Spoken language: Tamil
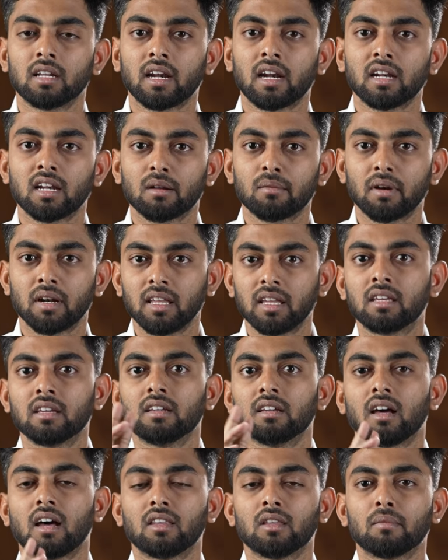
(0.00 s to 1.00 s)
ரெண்டரை
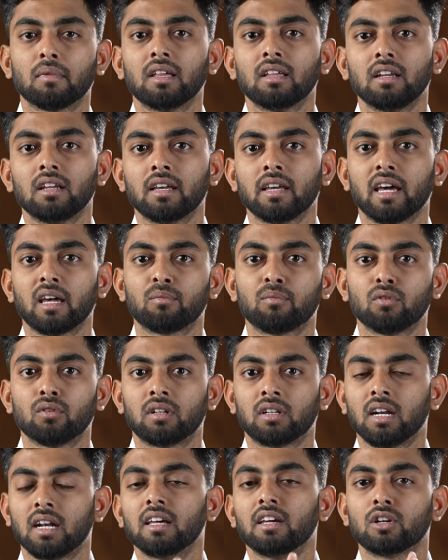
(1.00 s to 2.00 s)
மணிக்கு அந்த மாதிரி
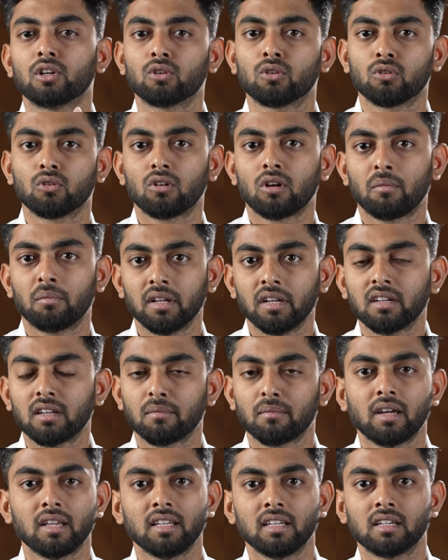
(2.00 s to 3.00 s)
ஏர்போர்ட்டில் இருக்கணும்
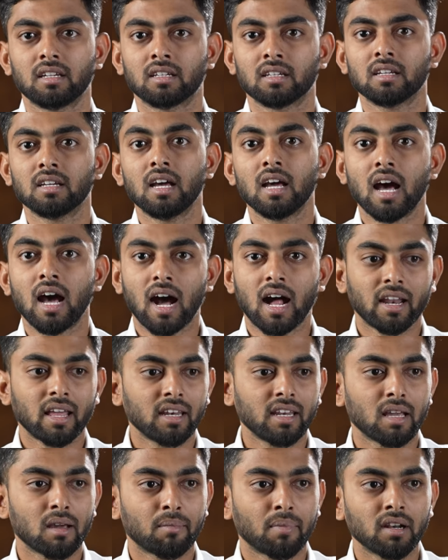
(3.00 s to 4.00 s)
அப்படின்ற மாதிரி இருக்குது
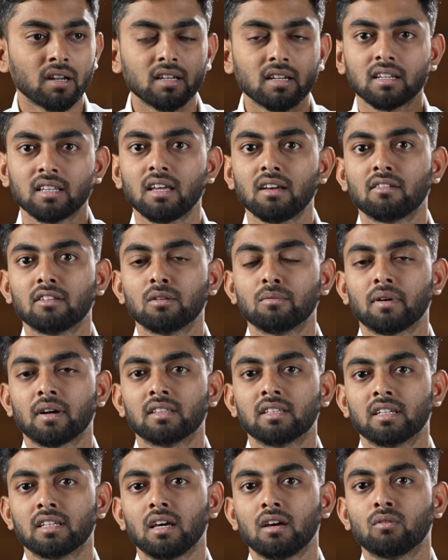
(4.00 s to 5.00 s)
ஆனால் நீங்கள் படுக்கிறதே வந்து
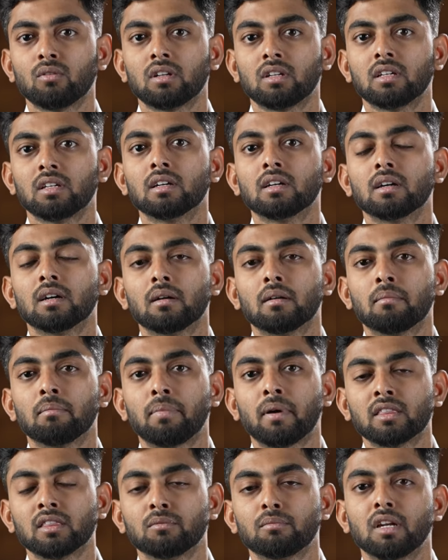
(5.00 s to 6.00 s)
பார்த்தீங்கன்னா ஒரு
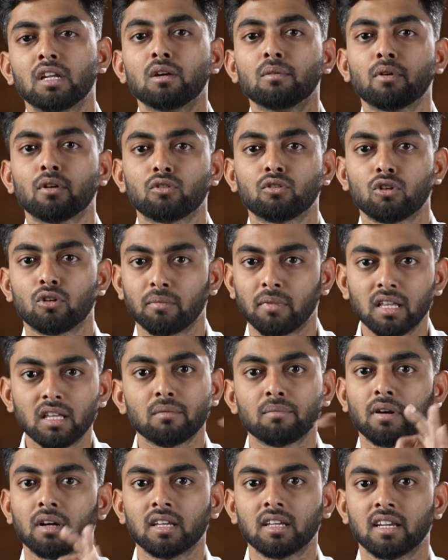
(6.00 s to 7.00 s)
பத்து மணிக்கு பதினோரு
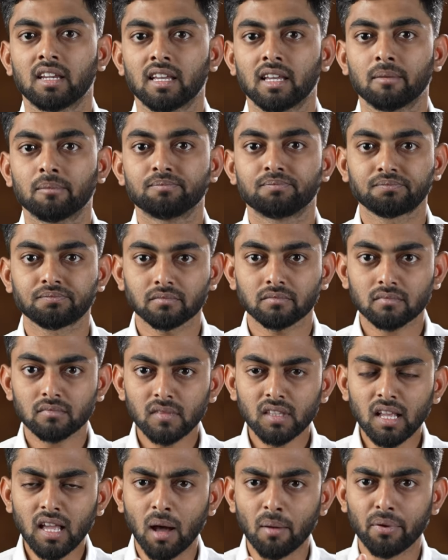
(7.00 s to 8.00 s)
மணிக்கு படுக்கிறீங்க
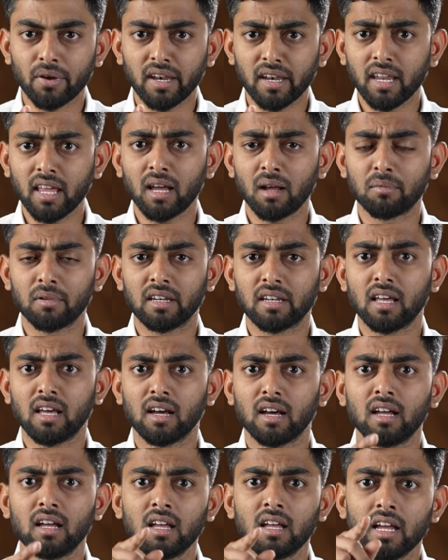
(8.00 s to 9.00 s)
அப்போ என்ன அப்படின்னா
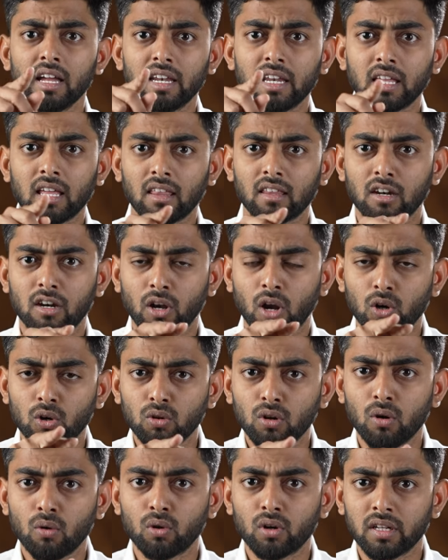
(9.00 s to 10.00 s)
நீங்கள் அதில்
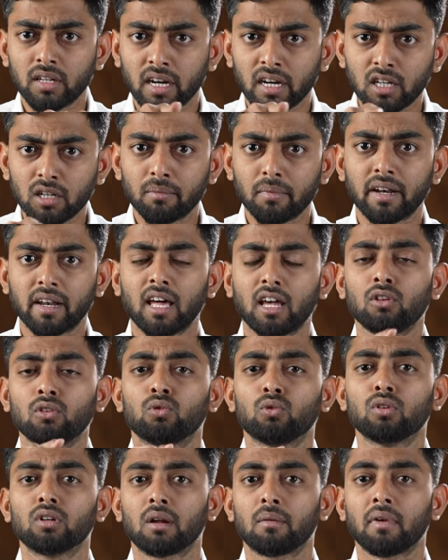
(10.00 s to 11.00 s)
நடுவில் ஒரு ரெண்டு மணி
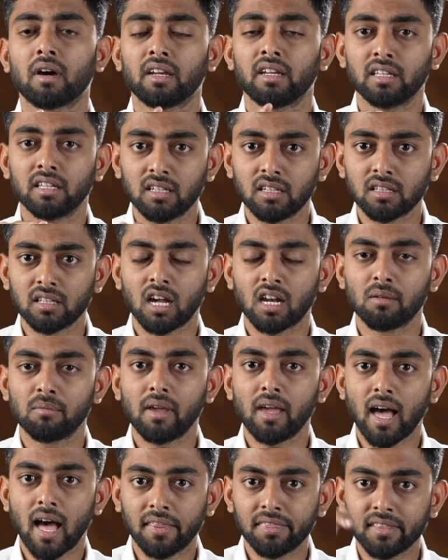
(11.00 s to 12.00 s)
நேரம் தூங்குற மாதிரி
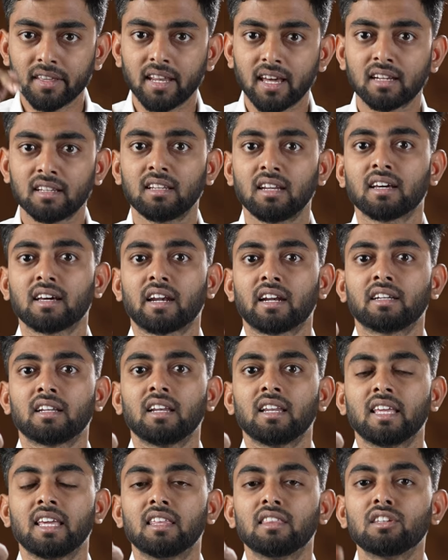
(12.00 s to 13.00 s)
இருந்தாலுமே அந்த நேரத்தில்
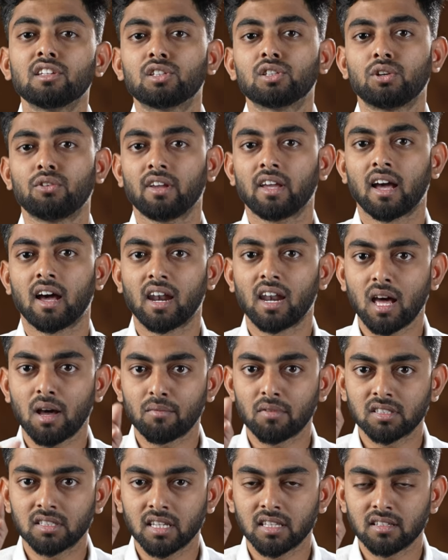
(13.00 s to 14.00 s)
கரெக்டாக நீங்கள் எந்திரிச்சிருவீங்க
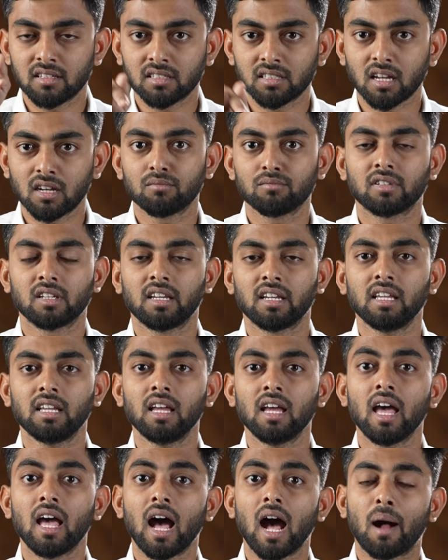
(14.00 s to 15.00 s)
அலாம் வச்சு எந்திரிச்சாலும் சரி
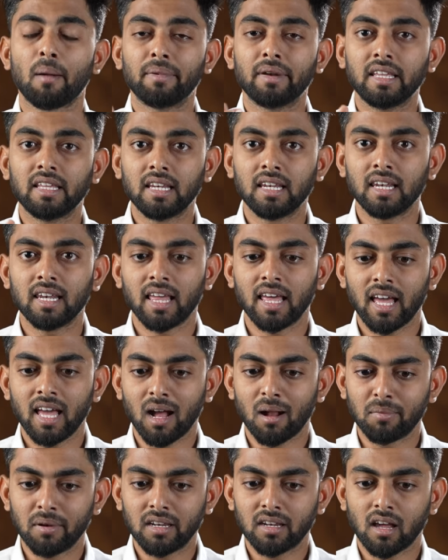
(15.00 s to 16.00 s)
அப்படி இல்லை
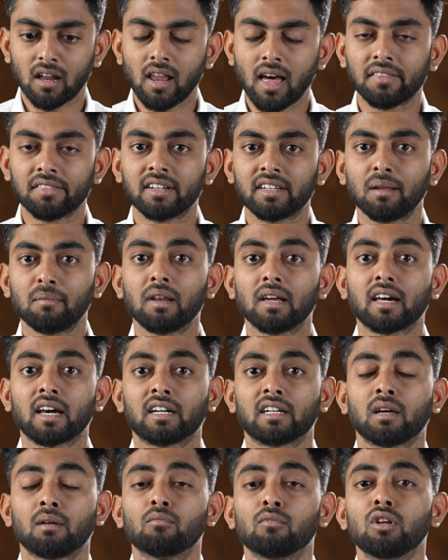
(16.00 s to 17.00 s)
அப்படின்னாலும் அந்த டைமில்
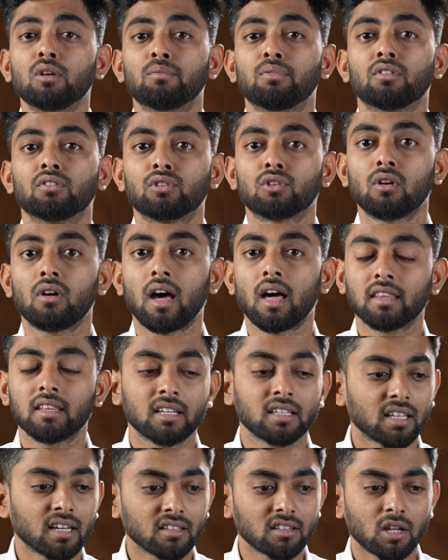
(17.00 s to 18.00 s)
கரெக்டாக முழிப்பு வந்துடும்
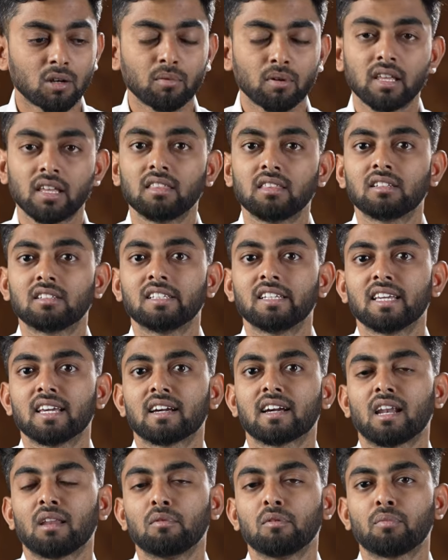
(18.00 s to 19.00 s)
அதுக்கு தகுந்தாற் போல் எந்திரிச்சு
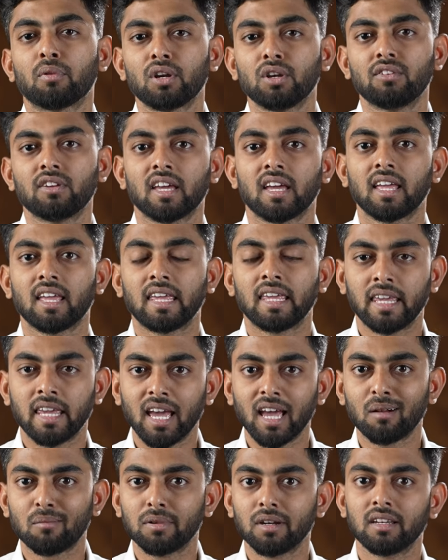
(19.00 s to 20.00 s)
நீங்கள் கிளம்பி போயிடுவீங்க
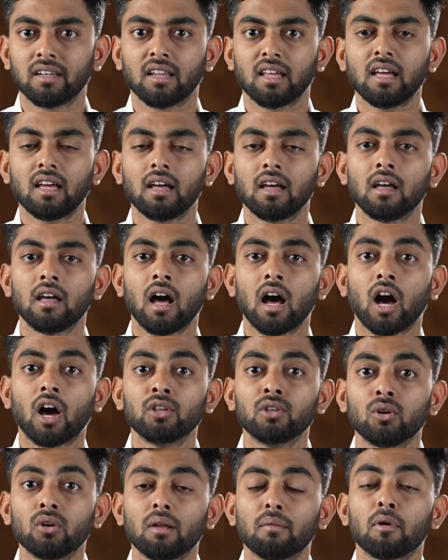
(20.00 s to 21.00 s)
ஏன் அப்படின்னா
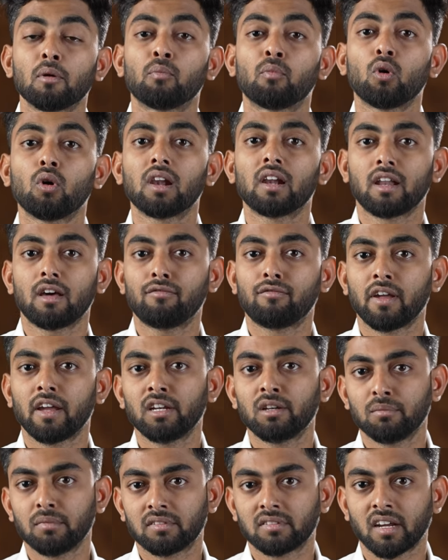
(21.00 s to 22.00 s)
ஐயோ நம்ம போகலன்னா
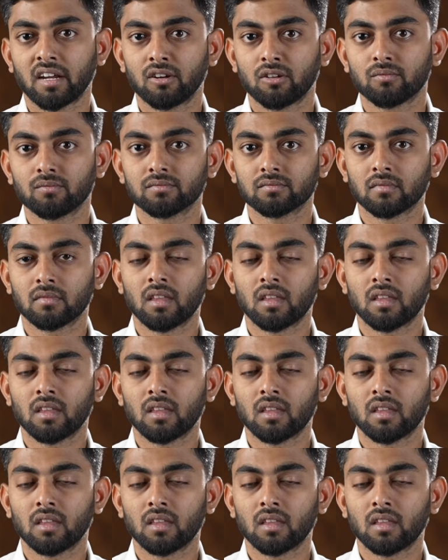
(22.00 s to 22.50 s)
ஃப்ளைட் மிஸ் ஆகிடும்